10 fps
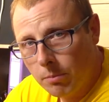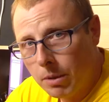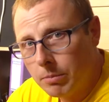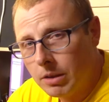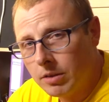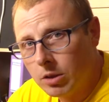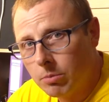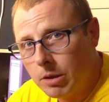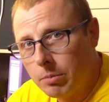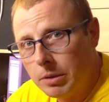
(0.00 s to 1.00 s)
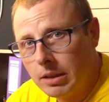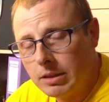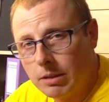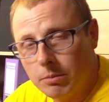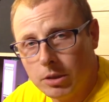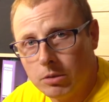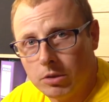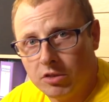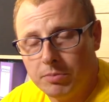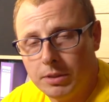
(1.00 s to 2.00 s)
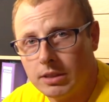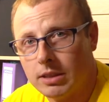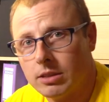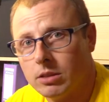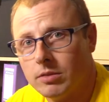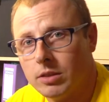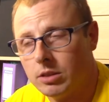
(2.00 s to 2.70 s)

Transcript: panbelfer.pl, tam będą też wpisy tekstowe,